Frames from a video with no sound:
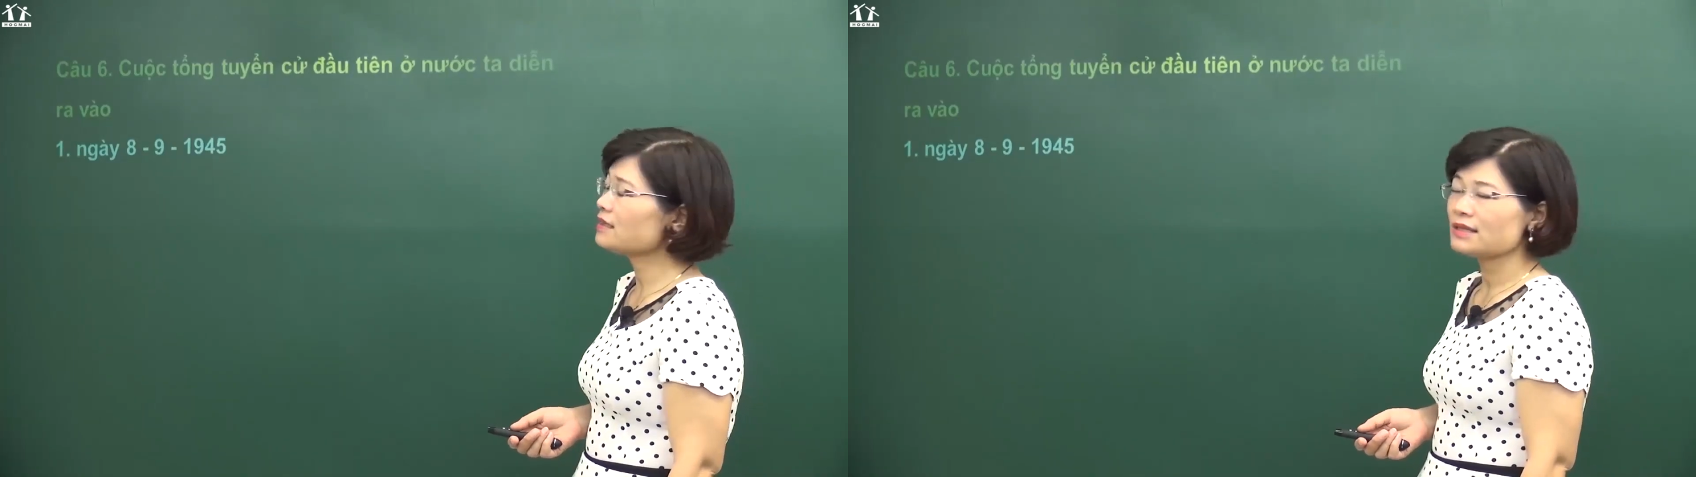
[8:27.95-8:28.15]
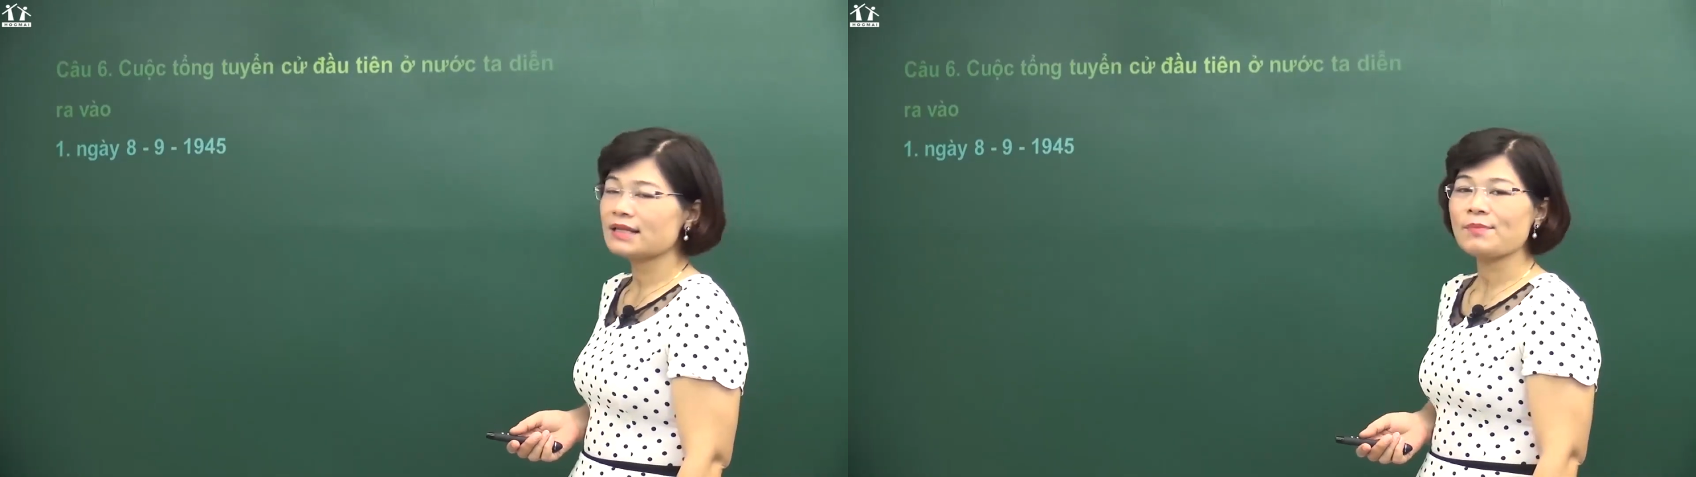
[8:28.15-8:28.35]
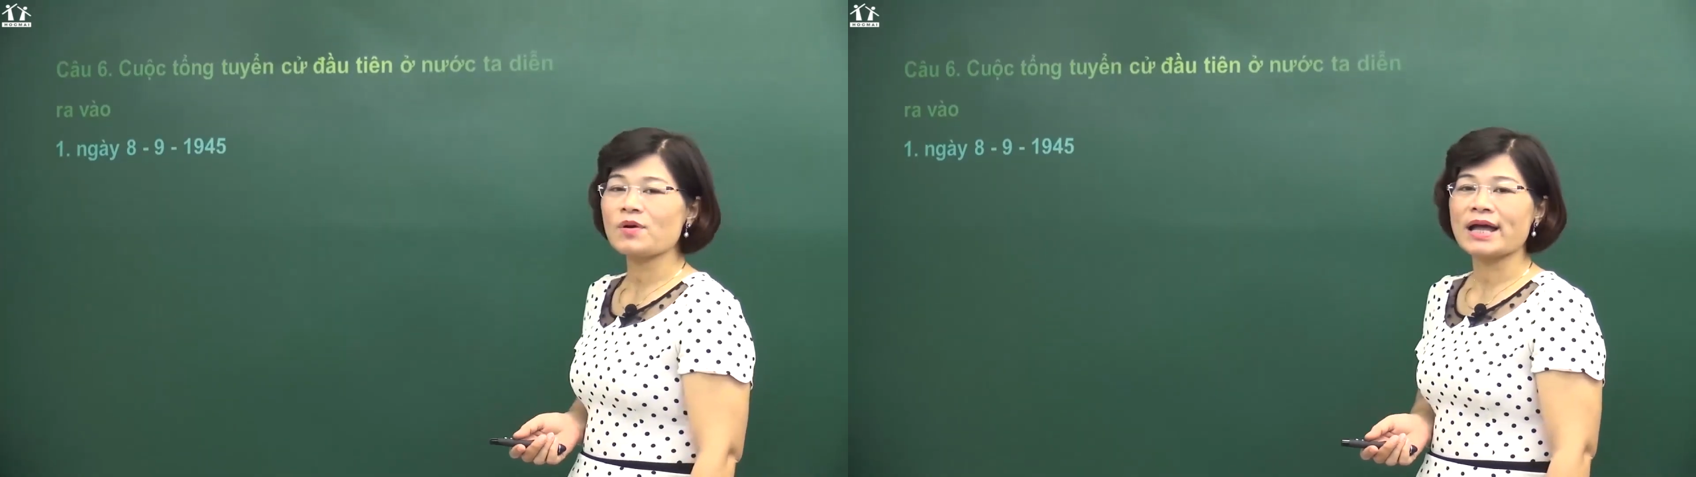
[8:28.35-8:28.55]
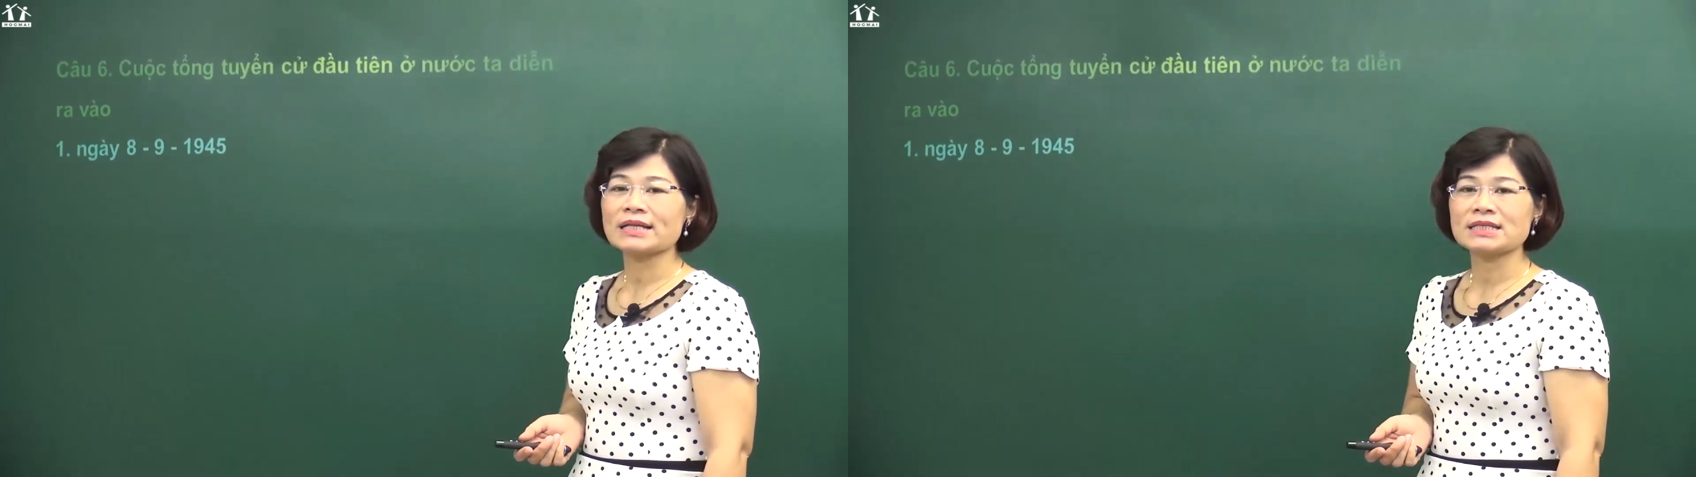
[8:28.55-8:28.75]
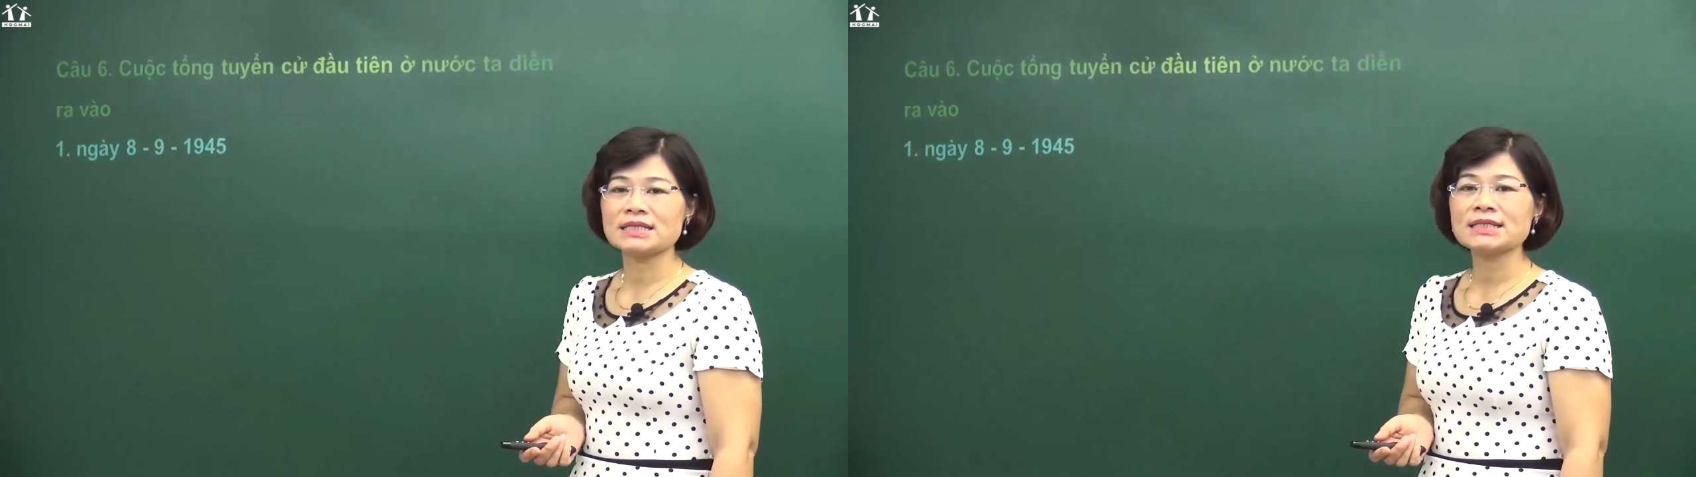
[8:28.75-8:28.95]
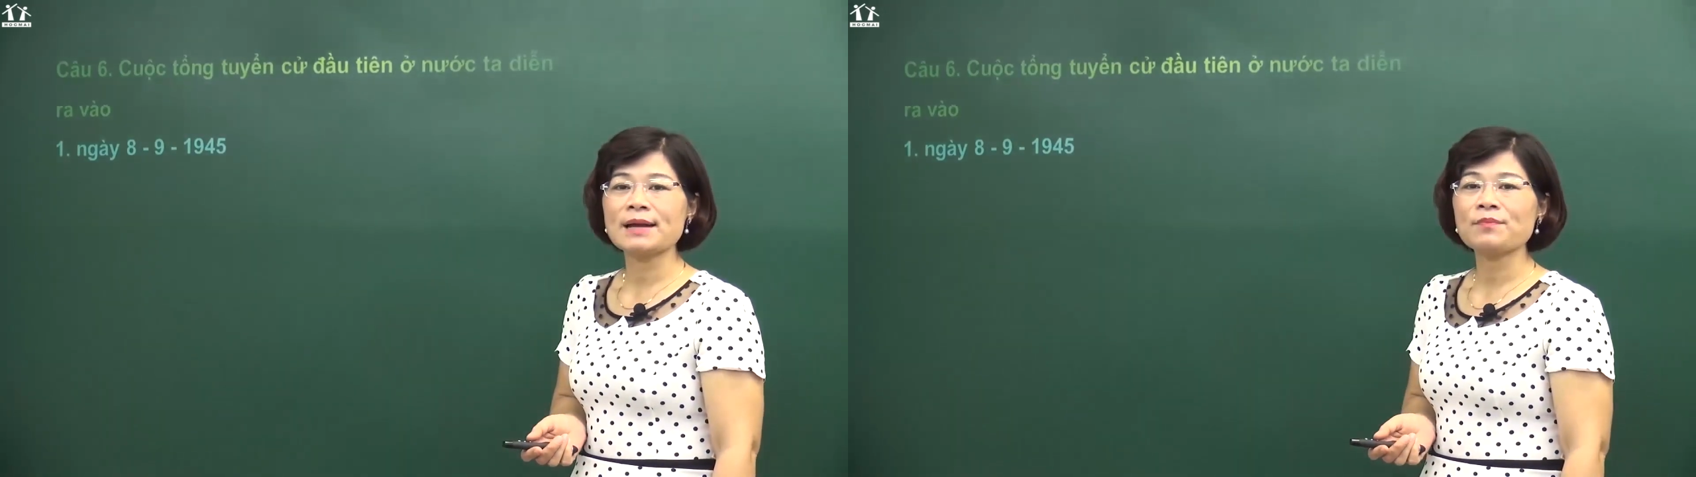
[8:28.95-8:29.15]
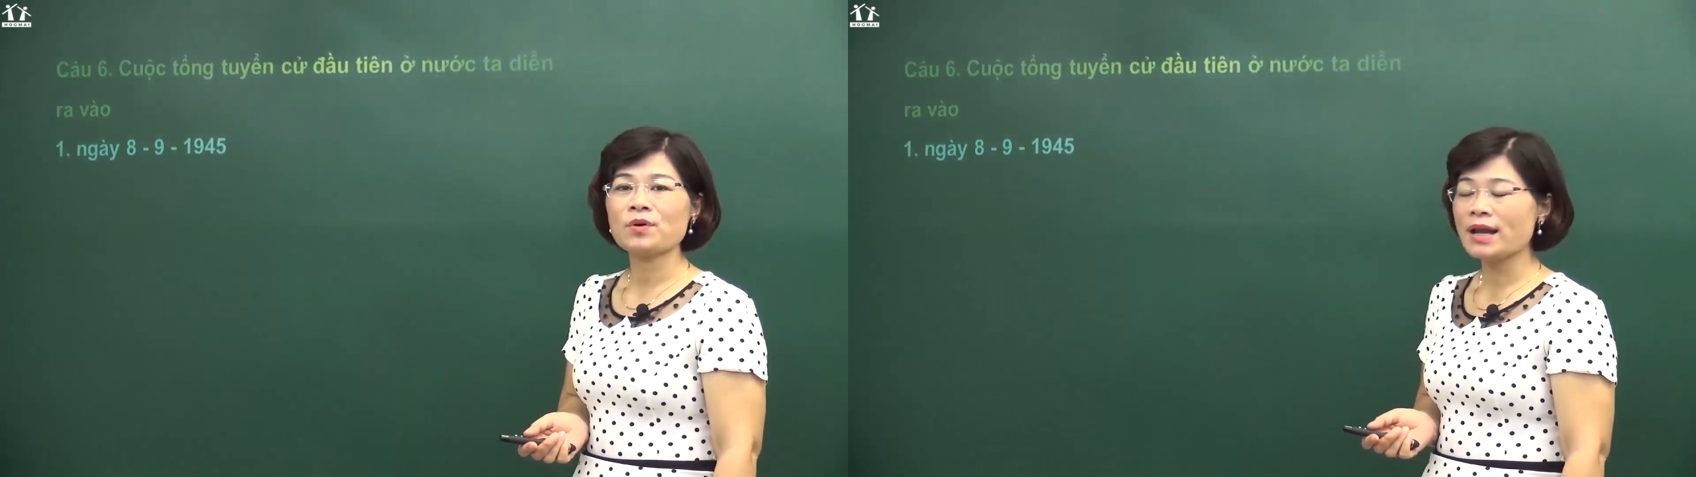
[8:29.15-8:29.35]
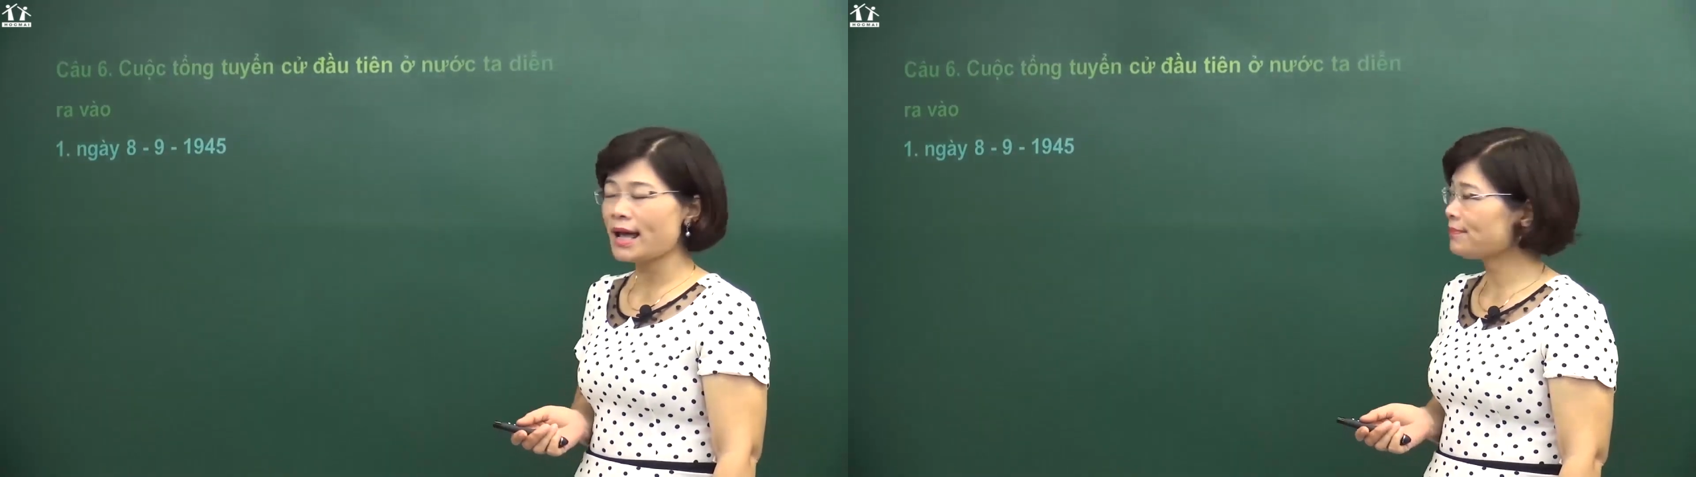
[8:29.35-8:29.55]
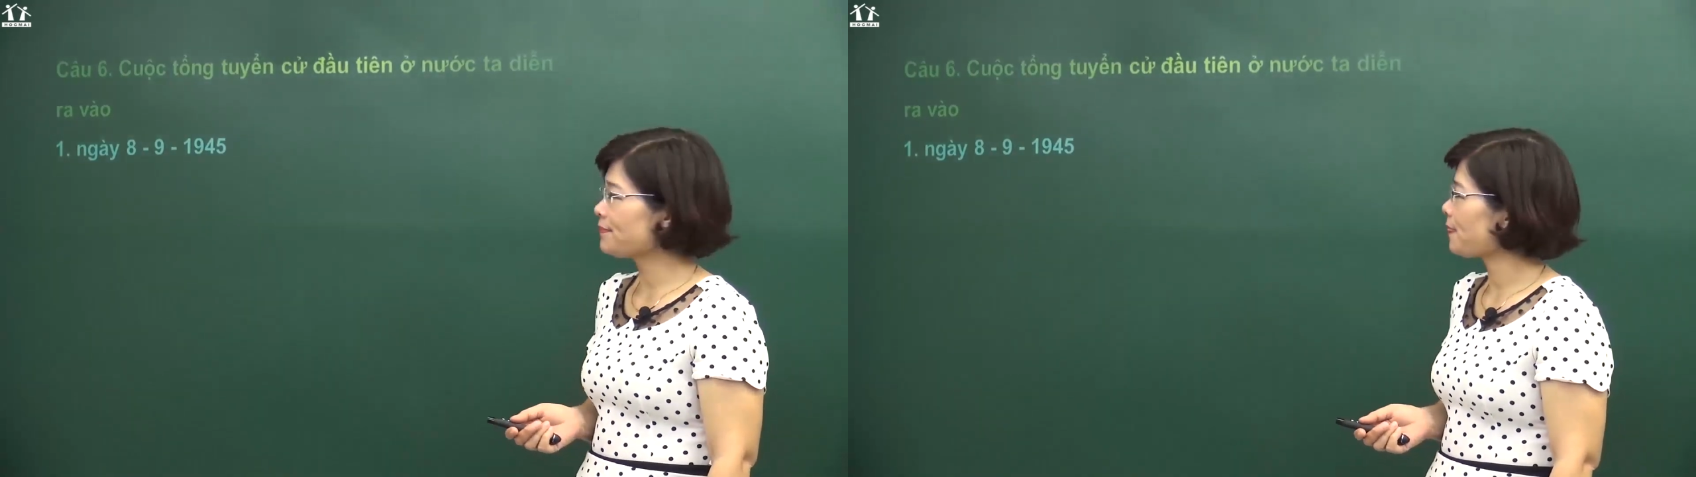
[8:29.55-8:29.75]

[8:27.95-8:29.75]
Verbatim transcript: năm 1945